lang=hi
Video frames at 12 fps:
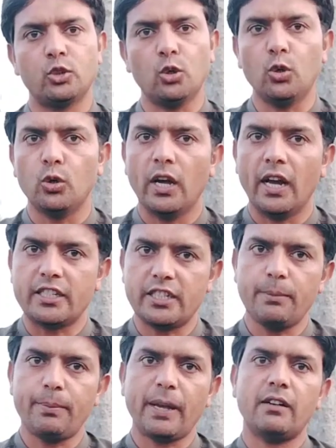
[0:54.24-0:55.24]
तो
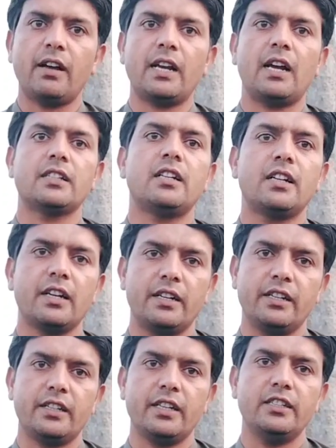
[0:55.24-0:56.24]
अच्छी पैदावार हासिल
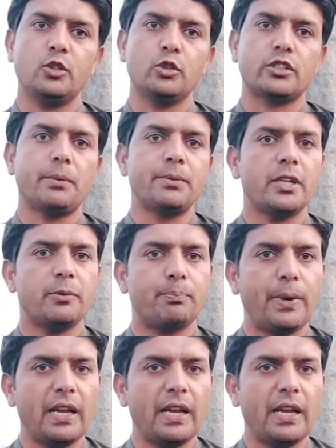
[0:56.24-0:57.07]
करने के लिए जो सबसे